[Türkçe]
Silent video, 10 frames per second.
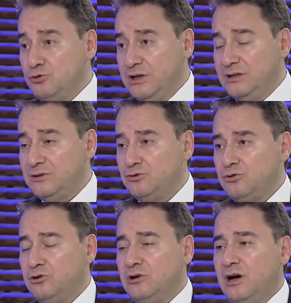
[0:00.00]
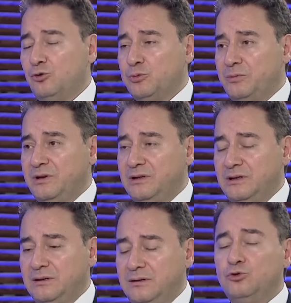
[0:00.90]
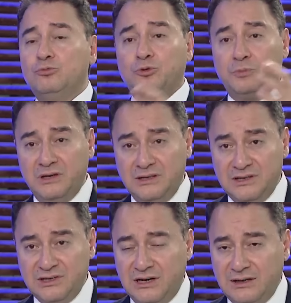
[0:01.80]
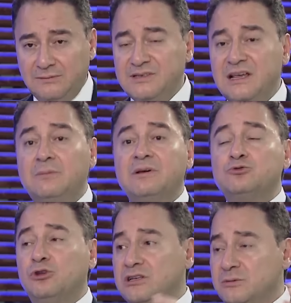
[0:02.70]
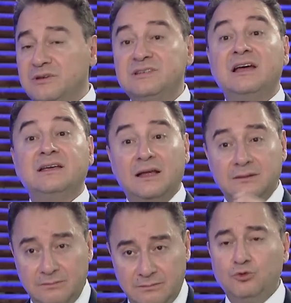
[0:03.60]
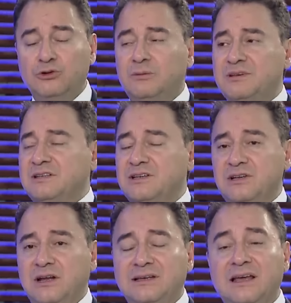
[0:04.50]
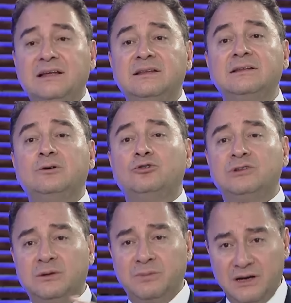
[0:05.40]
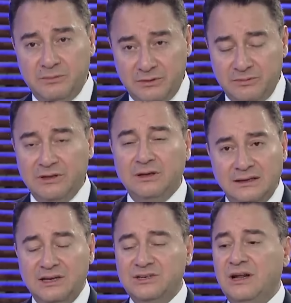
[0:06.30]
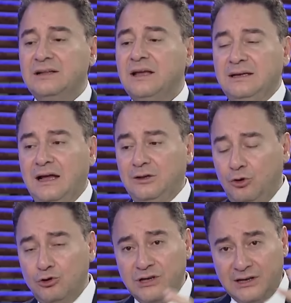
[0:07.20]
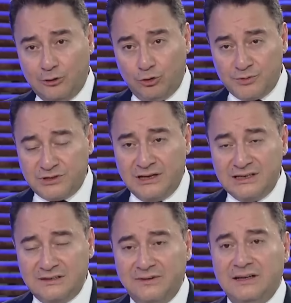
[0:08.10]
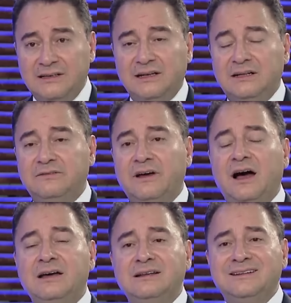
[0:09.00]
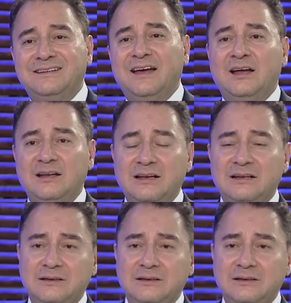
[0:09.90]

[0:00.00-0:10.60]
ülkedir. Çünkü Avrupa Birliği'nin gümrük birliğini içeren, serbest dolaşımı, Schengen uygulamasını içeren, gerektiğinde ortak para birimini de içeren, yani ölçek ekonomisinden istifade eden ve aynı değerleri